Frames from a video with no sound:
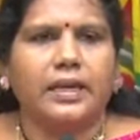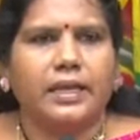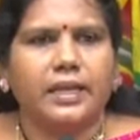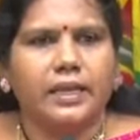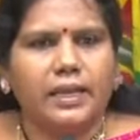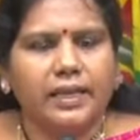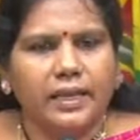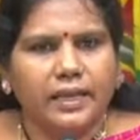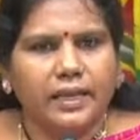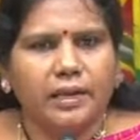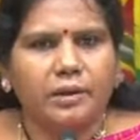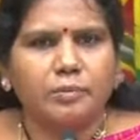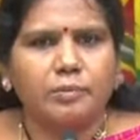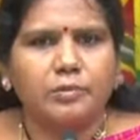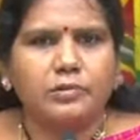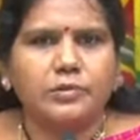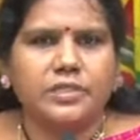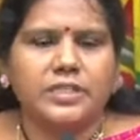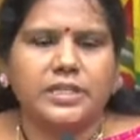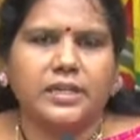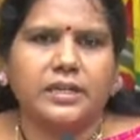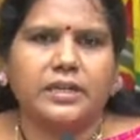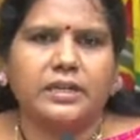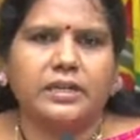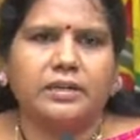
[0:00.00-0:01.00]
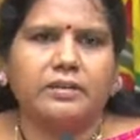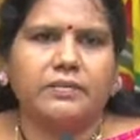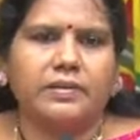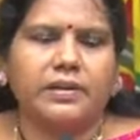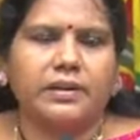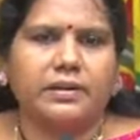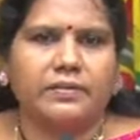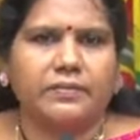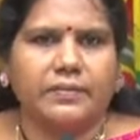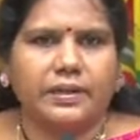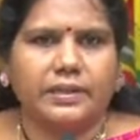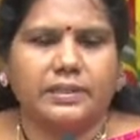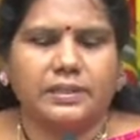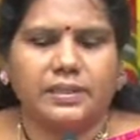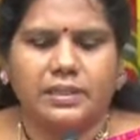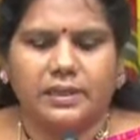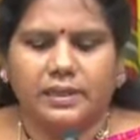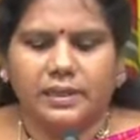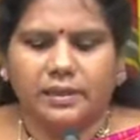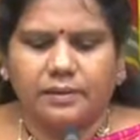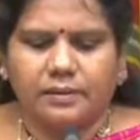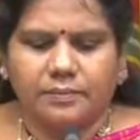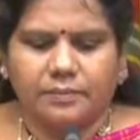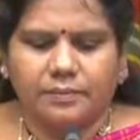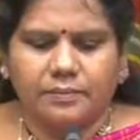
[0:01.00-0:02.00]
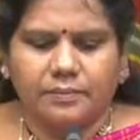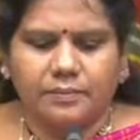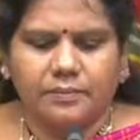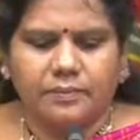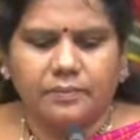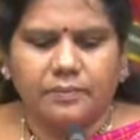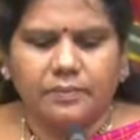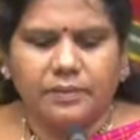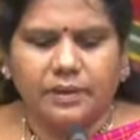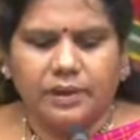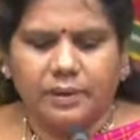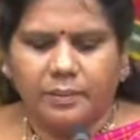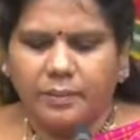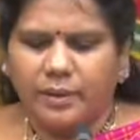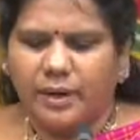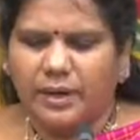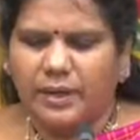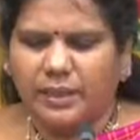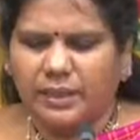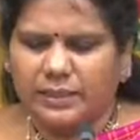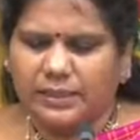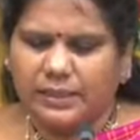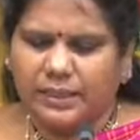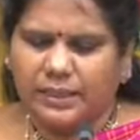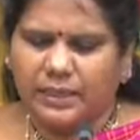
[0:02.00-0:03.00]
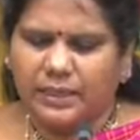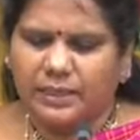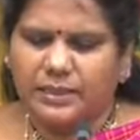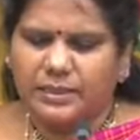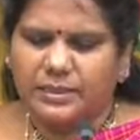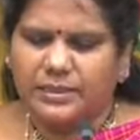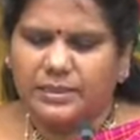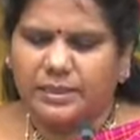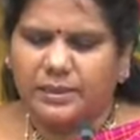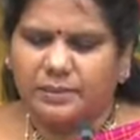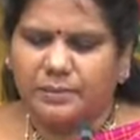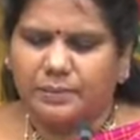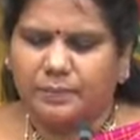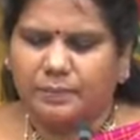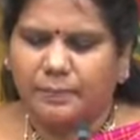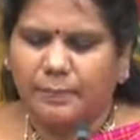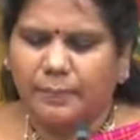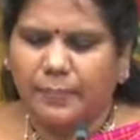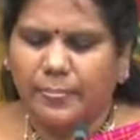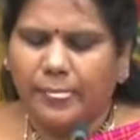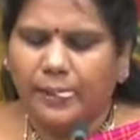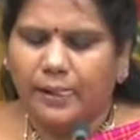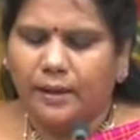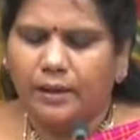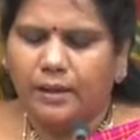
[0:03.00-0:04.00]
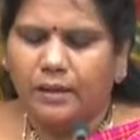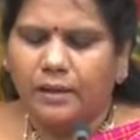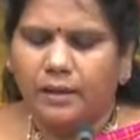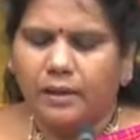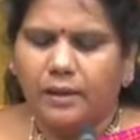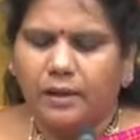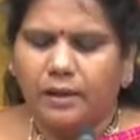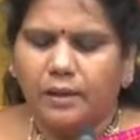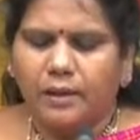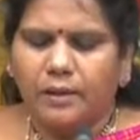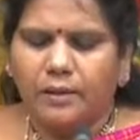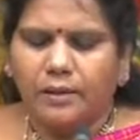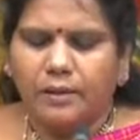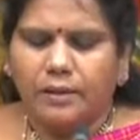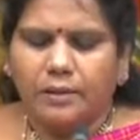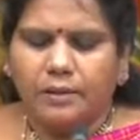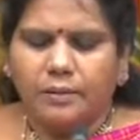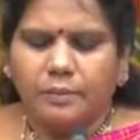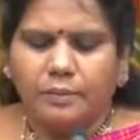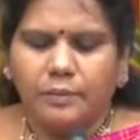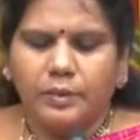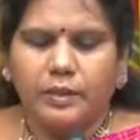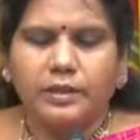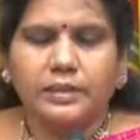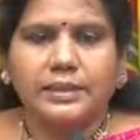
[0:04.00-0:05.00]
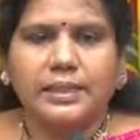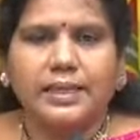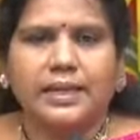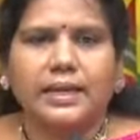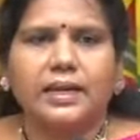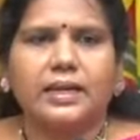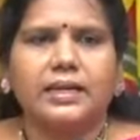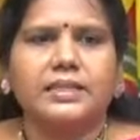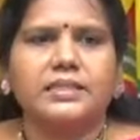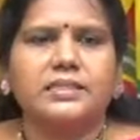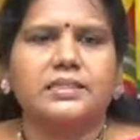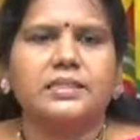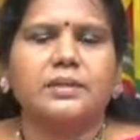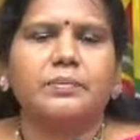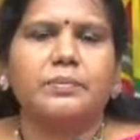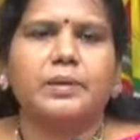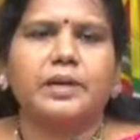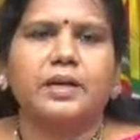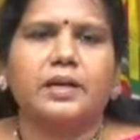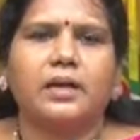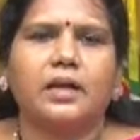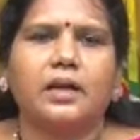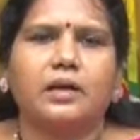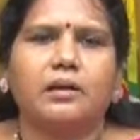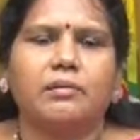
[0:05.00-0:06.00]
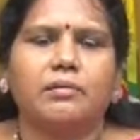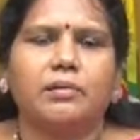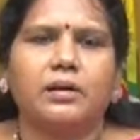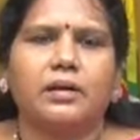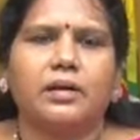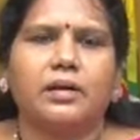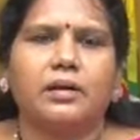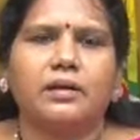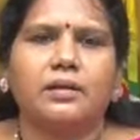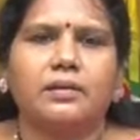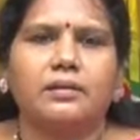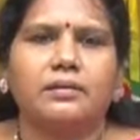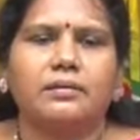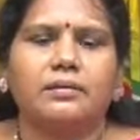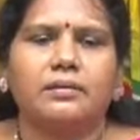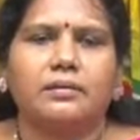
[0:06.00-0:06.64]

ఏ నేరము చేయనటువంటి వ్యక్తిని రిమాండ్కి తరలించారు మీరు తరలించడమే కాకుండా